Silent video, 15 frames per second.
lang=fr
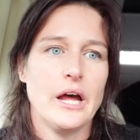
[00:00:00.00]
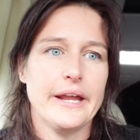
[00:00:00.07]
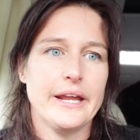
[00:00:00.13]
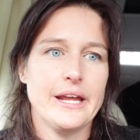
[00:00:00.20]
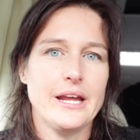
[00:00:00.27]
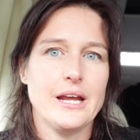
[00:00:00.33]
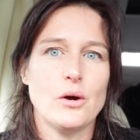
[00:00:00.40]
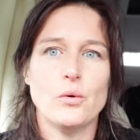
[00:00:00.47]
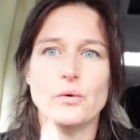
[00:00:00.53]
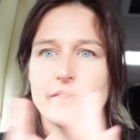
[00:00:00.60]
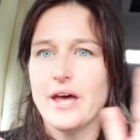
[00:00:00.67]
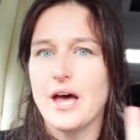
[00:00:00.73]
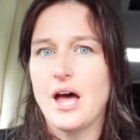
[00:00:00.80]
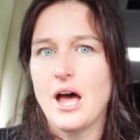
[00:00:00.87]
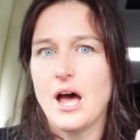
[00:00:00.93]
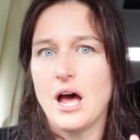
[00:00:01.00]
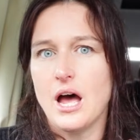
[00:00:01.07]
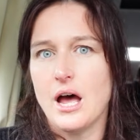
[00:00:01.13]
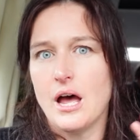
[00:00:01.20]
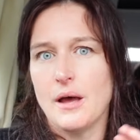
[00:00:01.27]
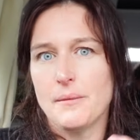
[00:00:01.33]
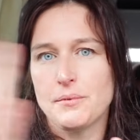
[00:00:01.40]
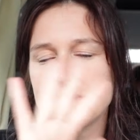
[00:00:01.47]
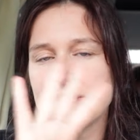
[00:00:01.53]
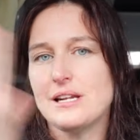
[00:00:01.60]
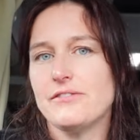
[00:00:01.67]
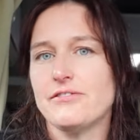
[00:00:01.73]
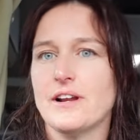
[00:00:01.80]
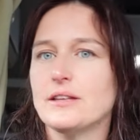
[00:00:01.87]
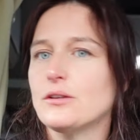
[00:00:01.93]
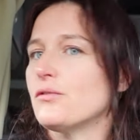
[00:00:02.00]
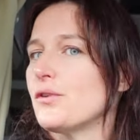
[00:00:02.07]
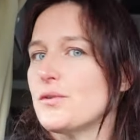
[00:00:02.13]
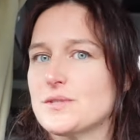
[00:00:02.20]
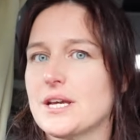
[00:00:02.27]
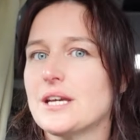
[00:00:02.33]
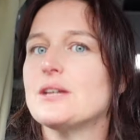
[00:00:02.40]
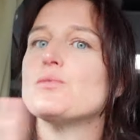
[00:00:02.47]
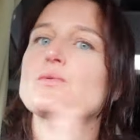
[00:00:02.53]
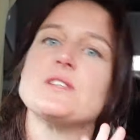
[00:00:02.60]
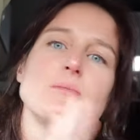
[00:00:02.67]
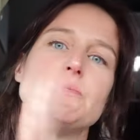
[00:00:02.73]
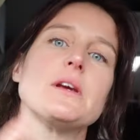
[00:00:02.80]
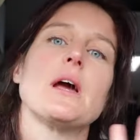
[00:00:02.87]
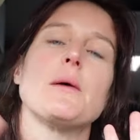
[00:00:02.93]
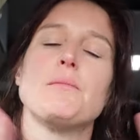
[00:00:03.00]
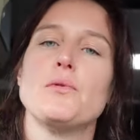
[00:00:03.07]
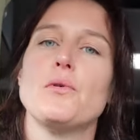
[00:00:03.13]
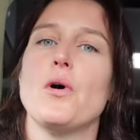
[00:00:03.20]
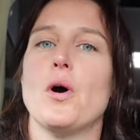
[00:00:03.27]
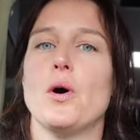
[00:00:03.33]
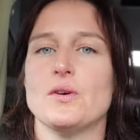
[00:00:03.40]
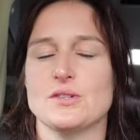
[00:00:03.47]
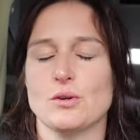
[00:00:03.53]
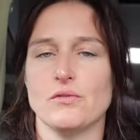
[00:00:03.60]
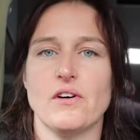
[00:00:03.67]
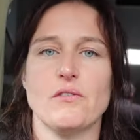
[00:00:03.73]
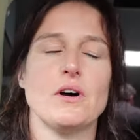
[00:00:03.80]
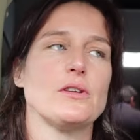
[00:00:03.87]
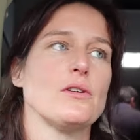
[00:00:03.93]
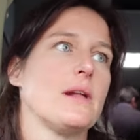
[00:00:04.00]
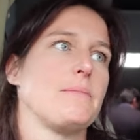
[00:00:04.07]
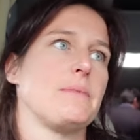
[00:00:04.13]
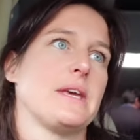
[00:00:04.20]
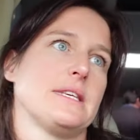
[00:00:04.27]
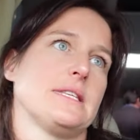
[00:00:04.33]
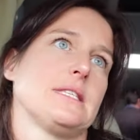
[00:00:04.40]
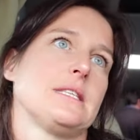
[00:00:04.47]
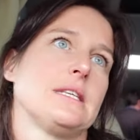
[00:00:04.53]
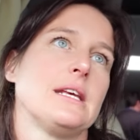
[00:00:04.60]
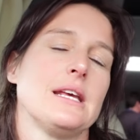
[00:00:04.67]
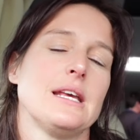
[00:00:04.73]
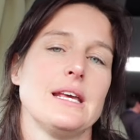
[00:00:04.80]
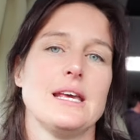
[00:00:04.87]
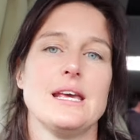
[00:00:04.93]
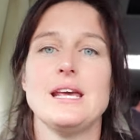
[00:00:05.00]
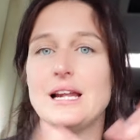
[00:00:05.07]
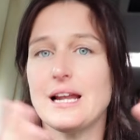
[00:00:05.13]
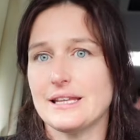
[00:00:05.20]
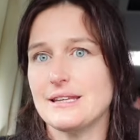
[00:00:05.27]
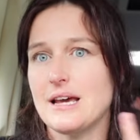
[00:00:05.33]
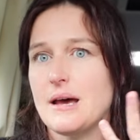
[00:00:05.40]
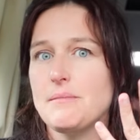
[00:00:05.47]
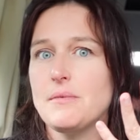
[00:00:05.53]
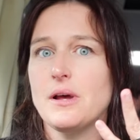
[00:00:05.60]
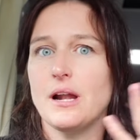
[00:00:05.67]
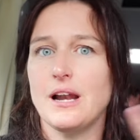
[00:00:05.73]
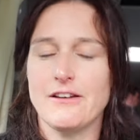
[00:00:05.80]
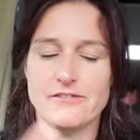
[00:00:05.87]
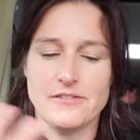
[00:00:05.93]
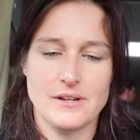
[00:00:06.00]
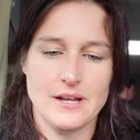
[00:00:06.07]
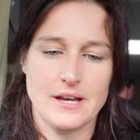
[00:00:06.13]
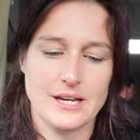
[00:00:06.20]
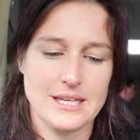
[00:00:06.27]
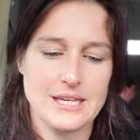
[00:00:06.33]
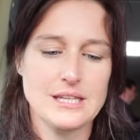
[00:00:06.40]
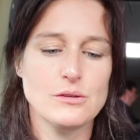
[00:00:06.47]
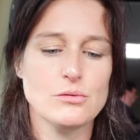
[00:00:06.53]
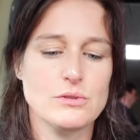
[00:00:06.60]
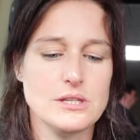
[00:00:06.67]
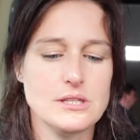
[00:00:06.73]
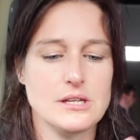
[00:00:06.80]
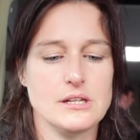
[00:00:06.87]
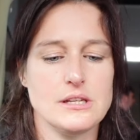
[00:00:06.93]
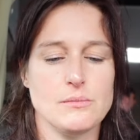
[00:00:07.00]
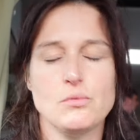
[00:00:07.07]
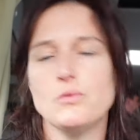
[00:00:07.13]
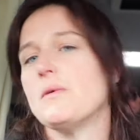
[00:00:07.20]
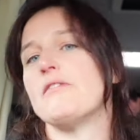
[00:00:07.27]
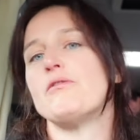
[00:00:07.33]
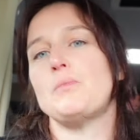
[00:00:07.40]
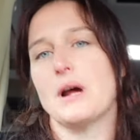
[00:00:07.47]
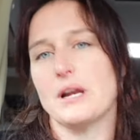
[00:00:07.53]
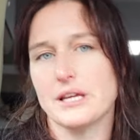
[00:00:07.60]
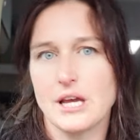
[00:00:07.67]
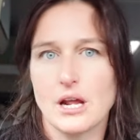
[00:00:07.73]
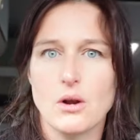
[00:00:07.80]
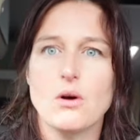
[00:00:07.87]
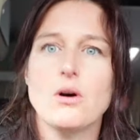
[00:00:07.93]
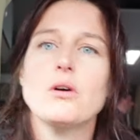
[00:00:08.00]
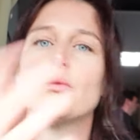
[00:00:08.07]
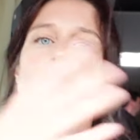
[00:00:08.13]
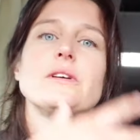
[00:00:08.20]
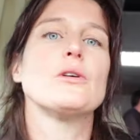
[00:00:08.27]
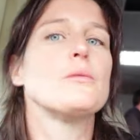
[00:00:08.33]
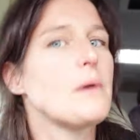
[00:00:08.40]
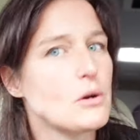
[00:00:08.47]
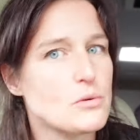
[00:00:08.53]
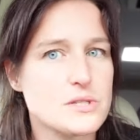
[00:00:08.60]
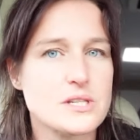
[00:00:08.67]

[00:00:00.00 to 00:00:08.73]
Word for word: Et on a un petit leaflet en français qui nous explique un peu euh, ce qu'on va voir dans les pièces. Et la dame, la, guide, nous dit dès le début, bah, vous parlez quelle langue On dit qu'on parle